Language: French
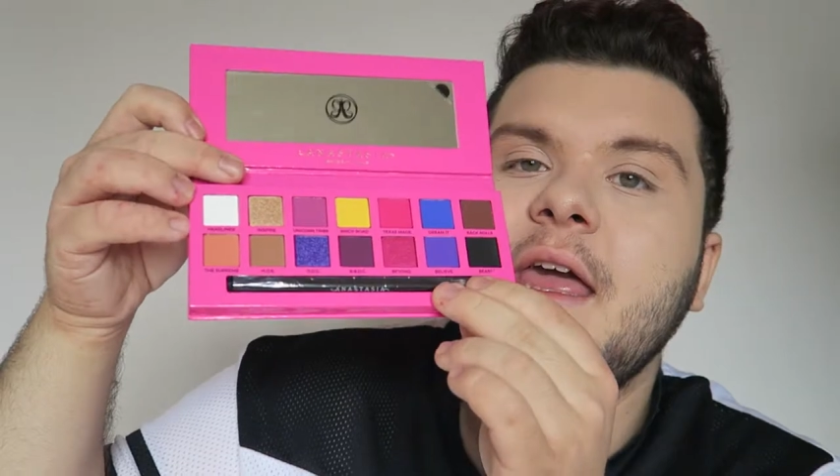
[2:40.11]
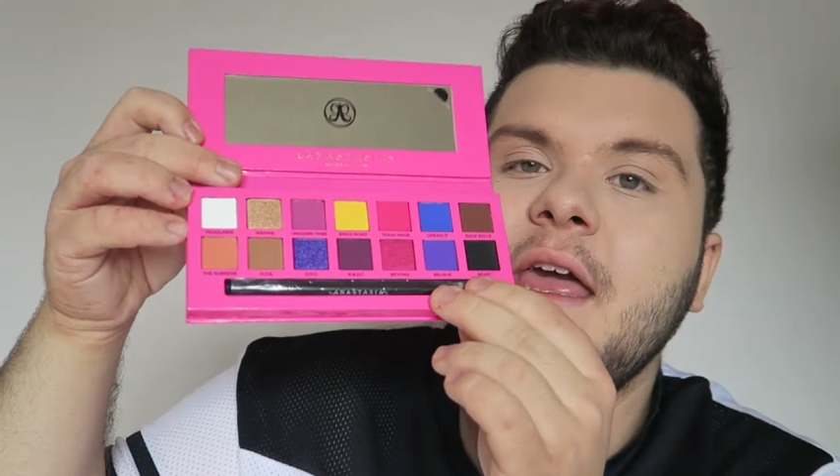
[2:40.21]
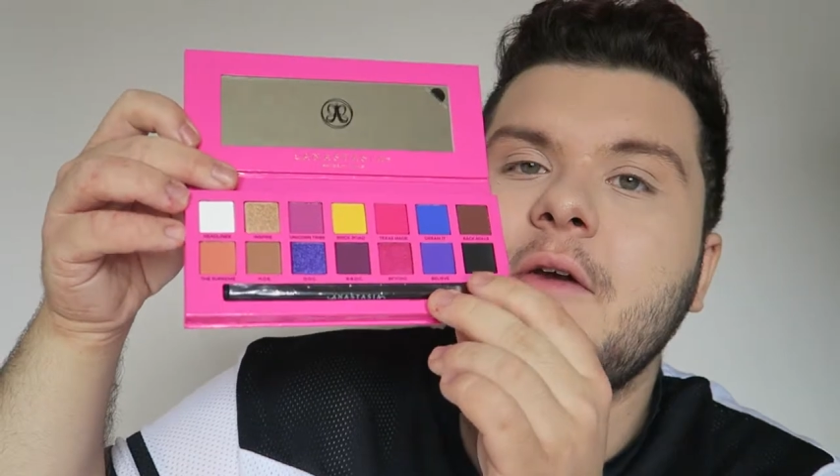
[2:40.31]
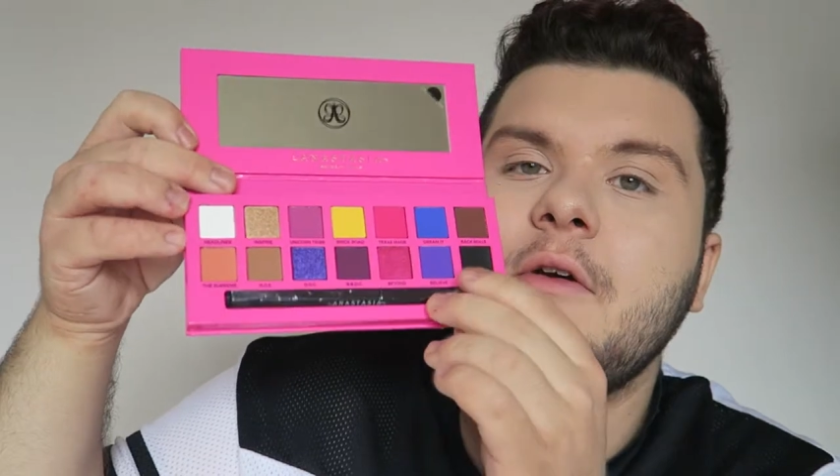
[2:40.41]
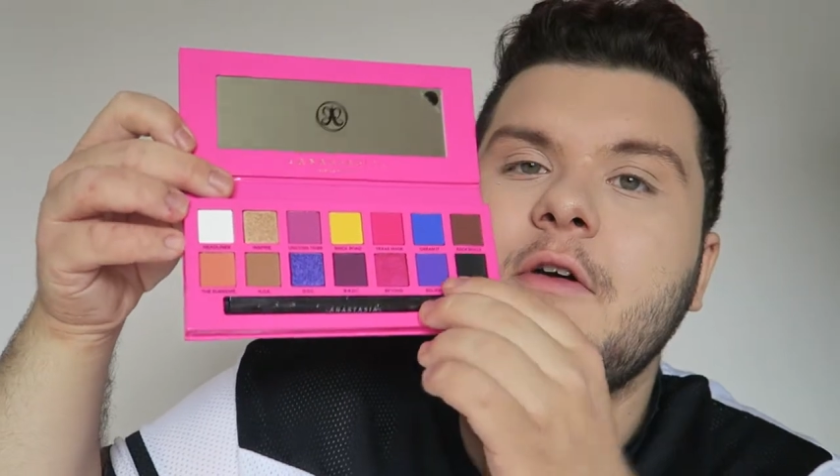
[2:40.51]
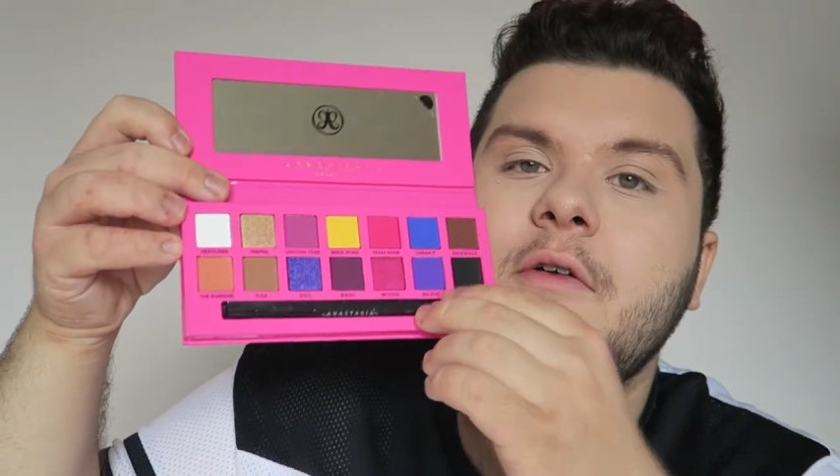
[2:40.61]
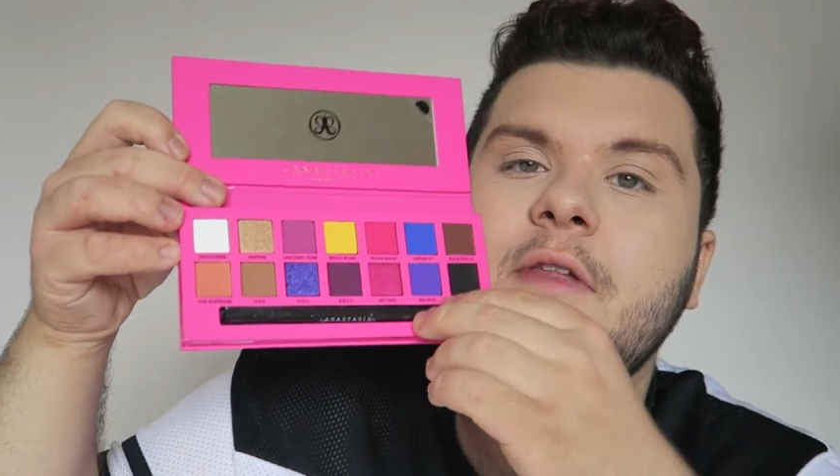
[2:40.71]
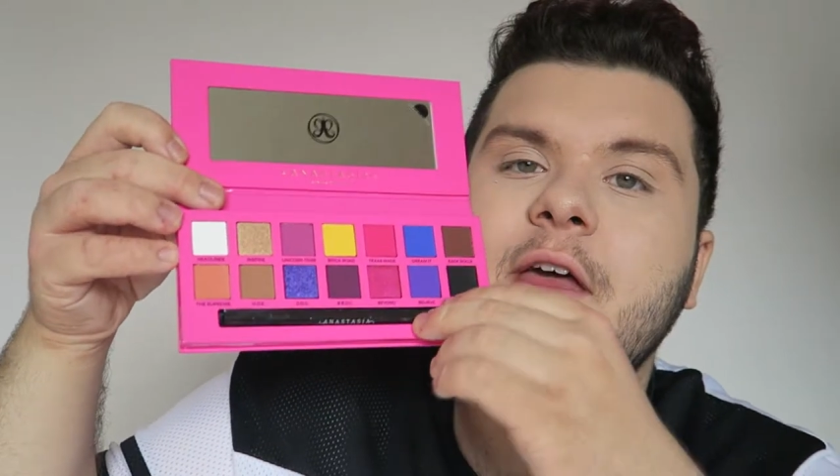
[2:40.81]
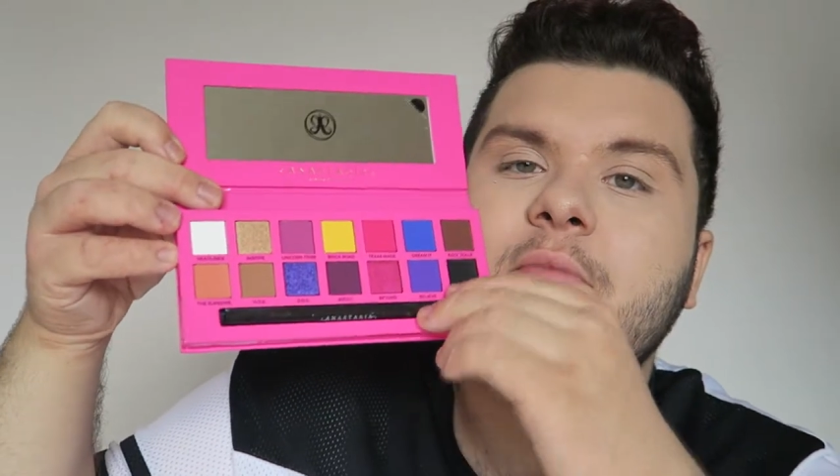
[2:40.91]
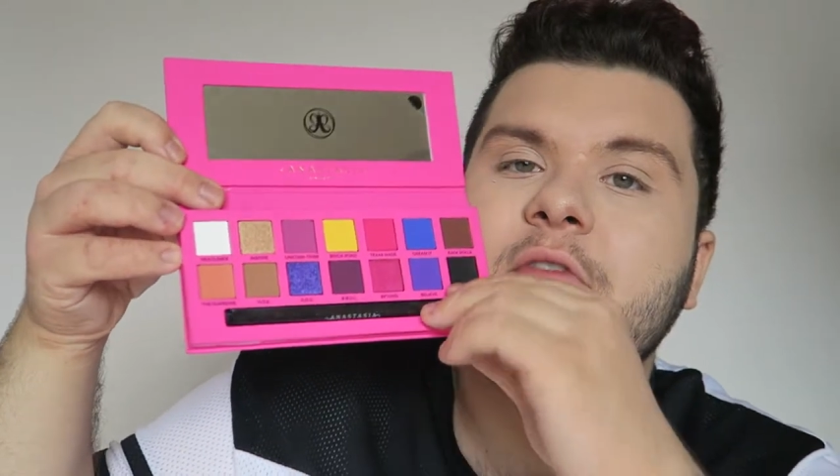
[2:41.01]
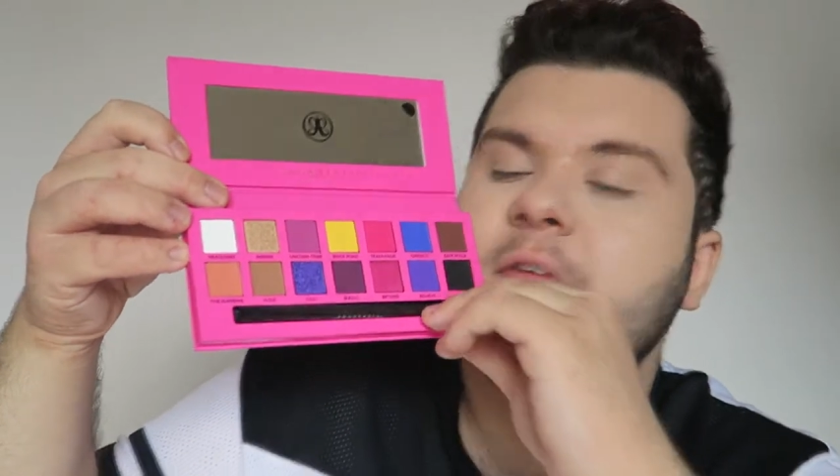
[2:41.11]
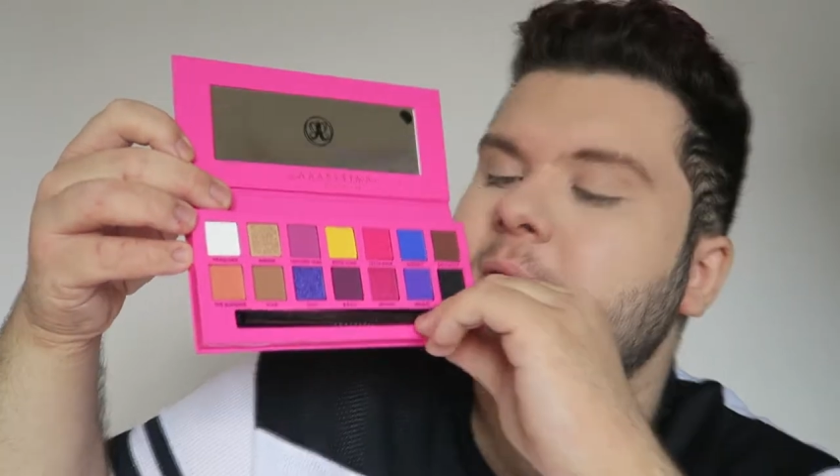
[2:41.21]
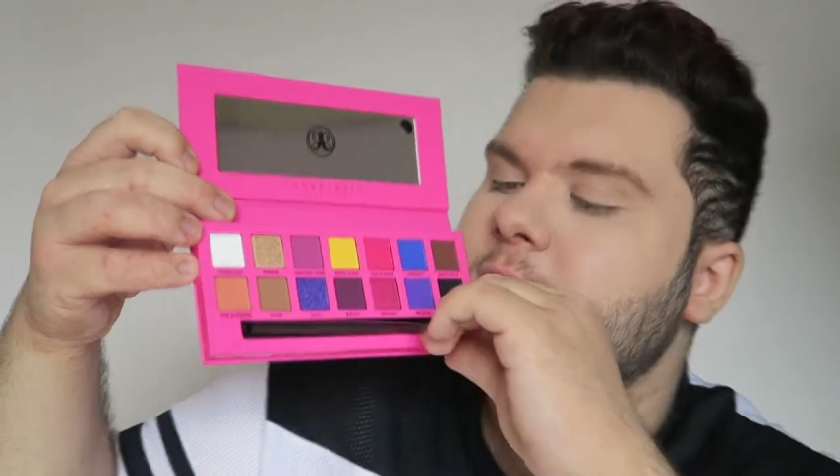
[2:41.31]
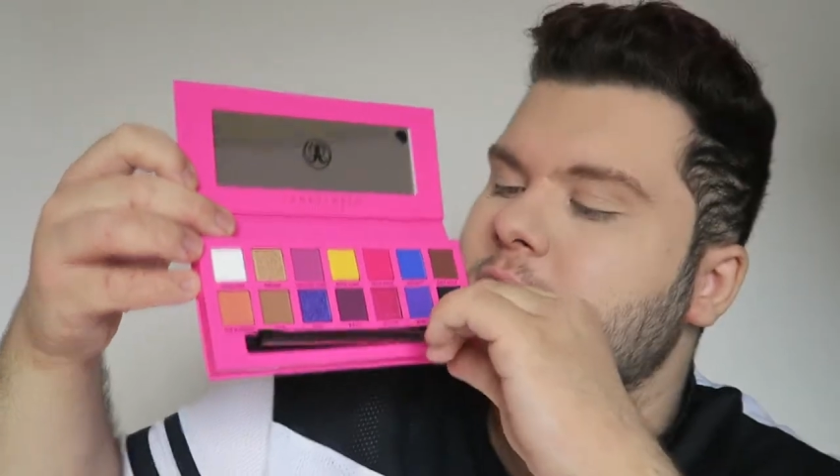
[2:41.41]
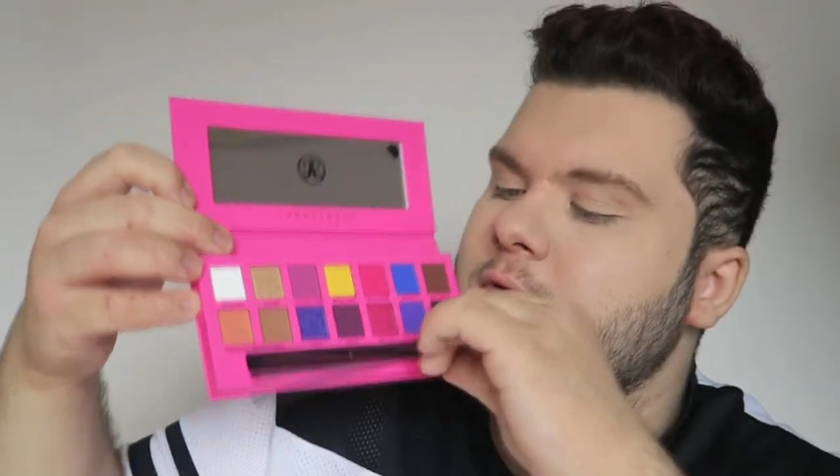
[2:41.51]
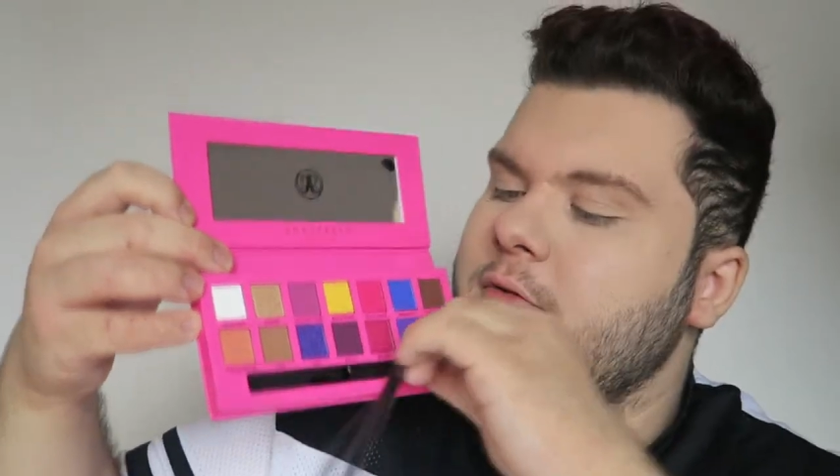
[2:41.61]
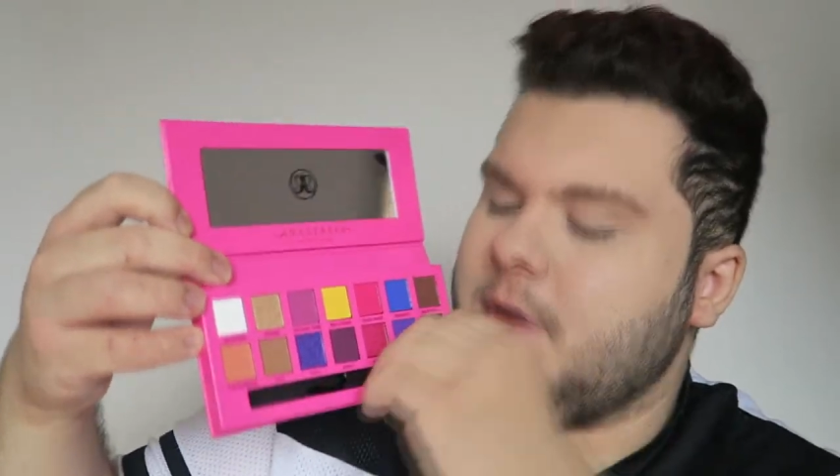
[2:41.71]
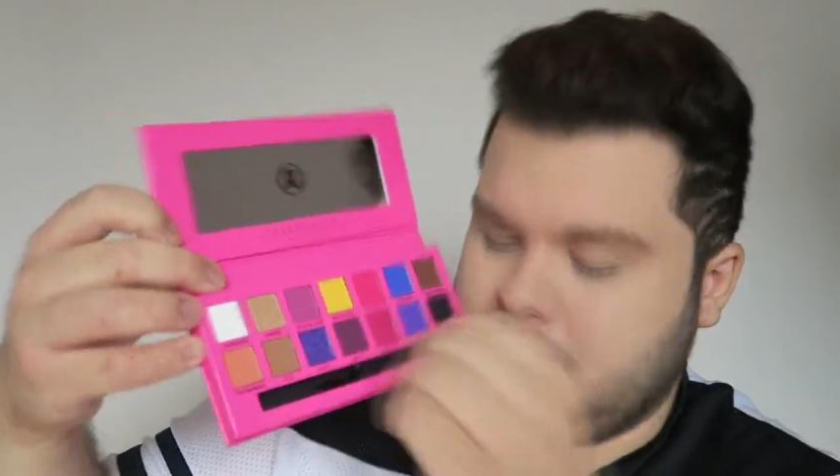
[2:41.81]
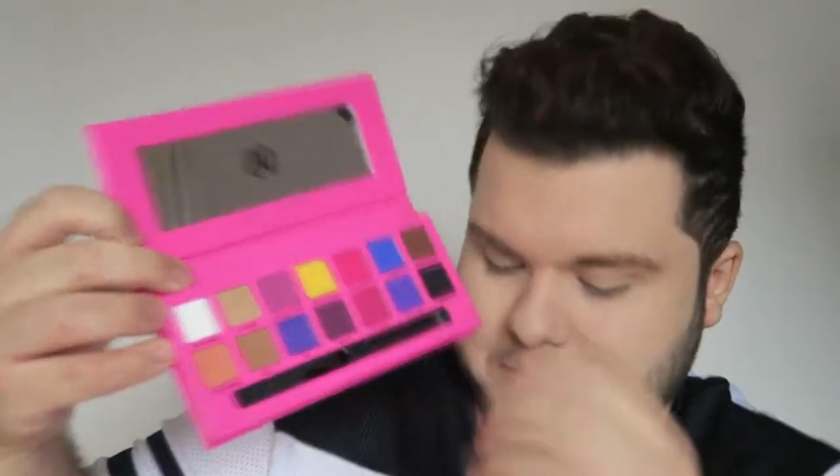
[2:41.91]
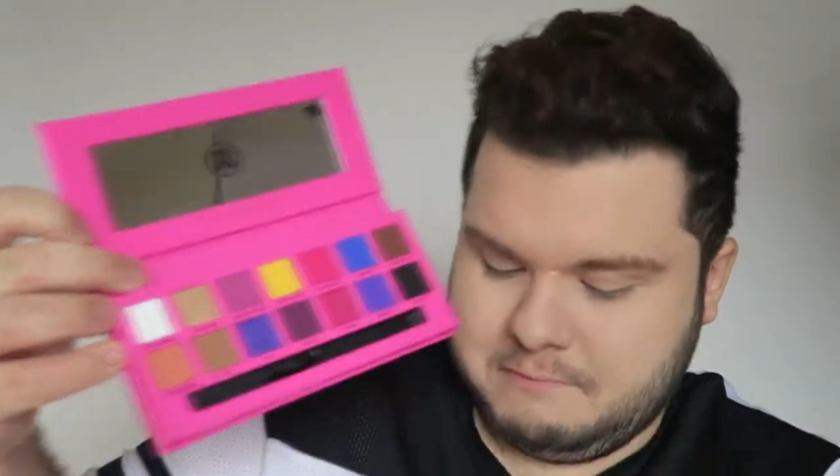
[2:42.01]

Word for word: Et euh, on a un petit pinceau, voilà,